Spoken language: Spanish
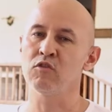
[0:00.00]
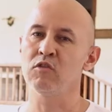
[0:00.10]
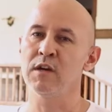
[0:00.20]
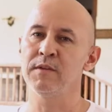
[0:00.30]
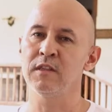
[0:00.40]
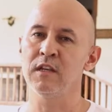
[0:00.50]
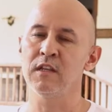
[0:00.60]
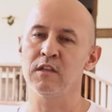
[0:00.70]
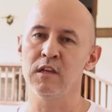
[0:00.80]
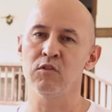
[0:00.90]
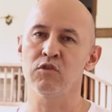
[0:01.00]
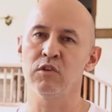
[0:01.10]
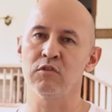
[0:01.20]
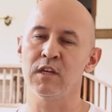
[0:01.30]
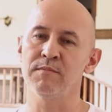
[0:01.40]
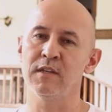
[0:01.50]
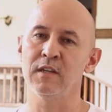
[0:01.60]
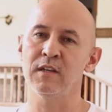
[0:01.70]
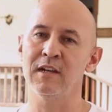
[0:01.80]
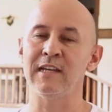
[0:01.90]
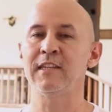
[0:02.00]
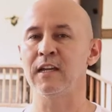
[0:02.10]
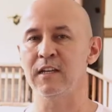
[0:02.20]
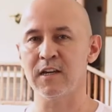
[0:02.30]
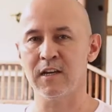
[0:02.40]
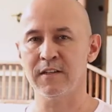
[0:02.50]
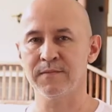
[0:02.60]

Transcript: no solamente el estilo, sino también la técnica.